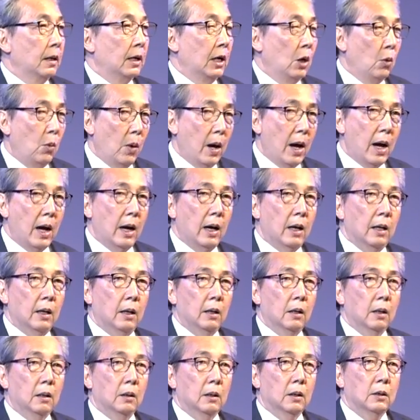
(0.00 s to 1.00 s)
ระหว่าง
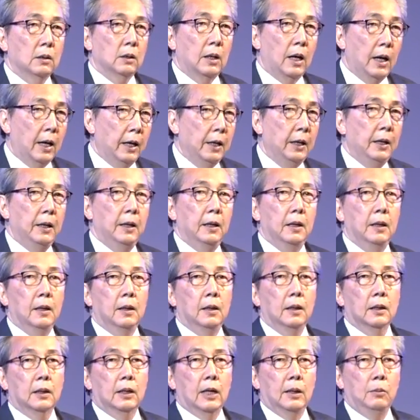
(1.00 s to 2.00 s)
ไทย
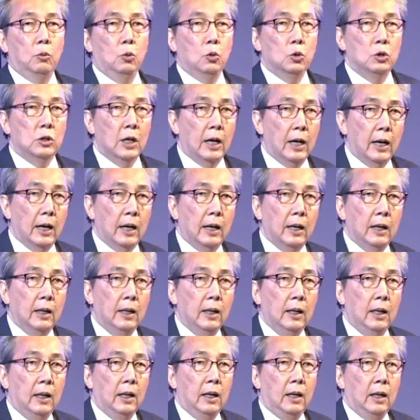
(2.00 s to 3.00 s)
กัมพูชา
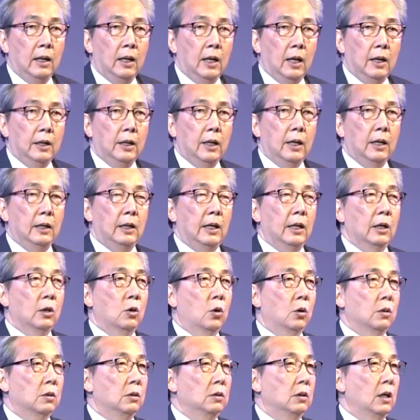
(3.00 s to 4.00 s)
และในอนา
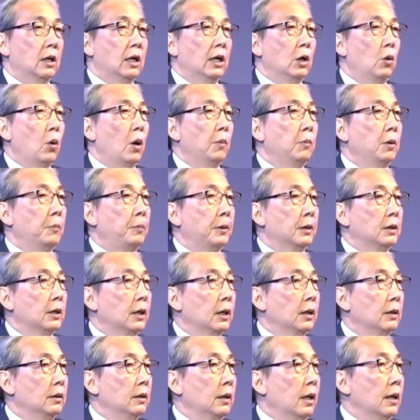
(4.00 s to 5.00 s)
คตในระหว่างมิตรประเท
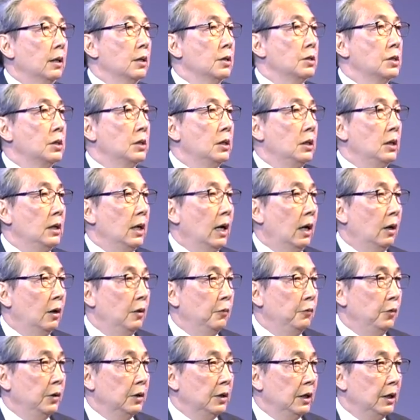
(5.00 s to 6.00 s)
ศใน c r
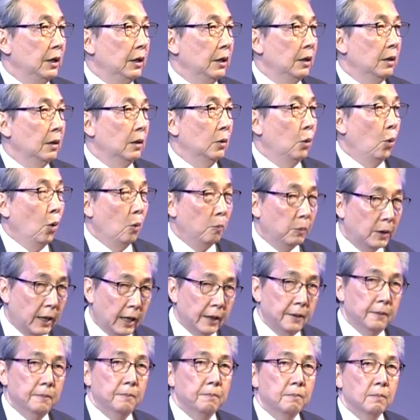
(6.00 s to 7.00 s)
v t ร่วม
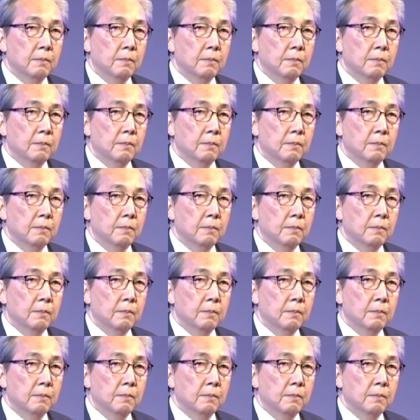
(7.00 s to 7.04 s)
กัน